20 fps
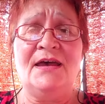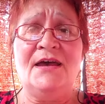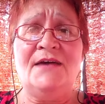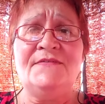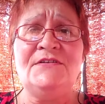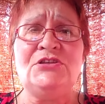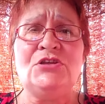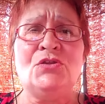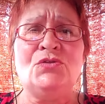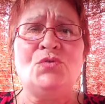
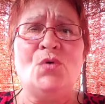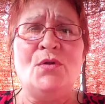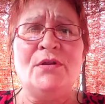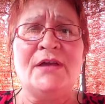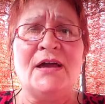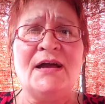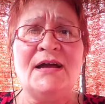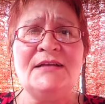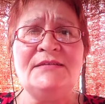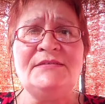ведь он
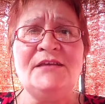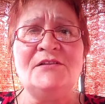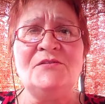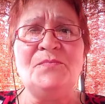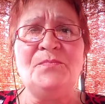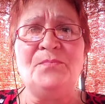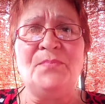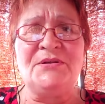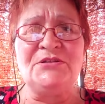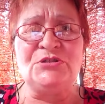только хотел
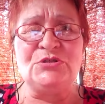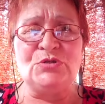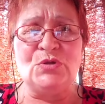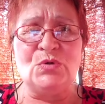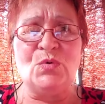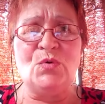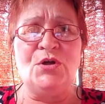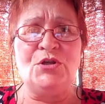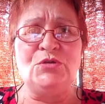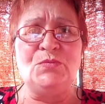
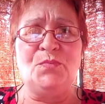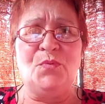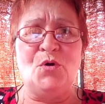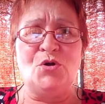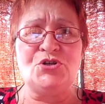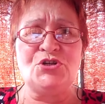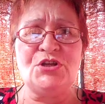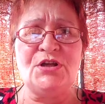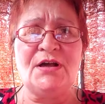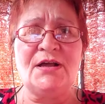построить
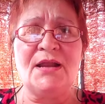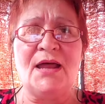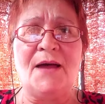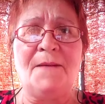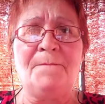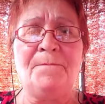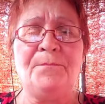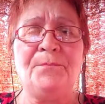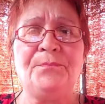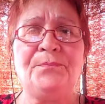Божий
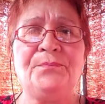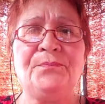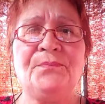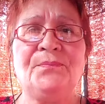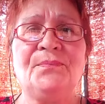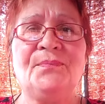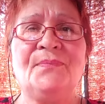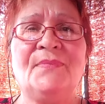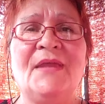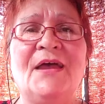храм.
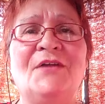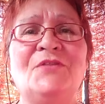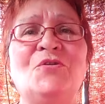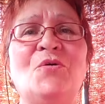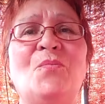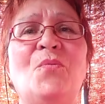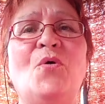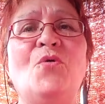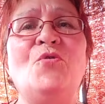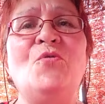Но
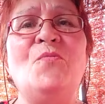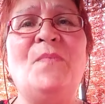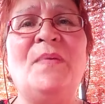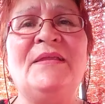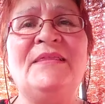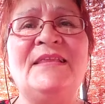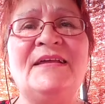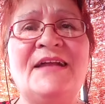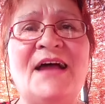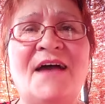Богу
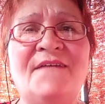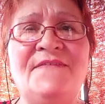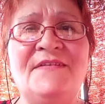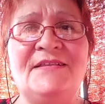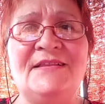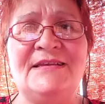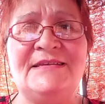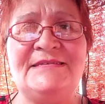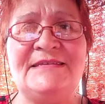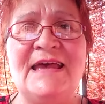
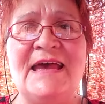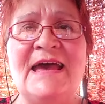понравилось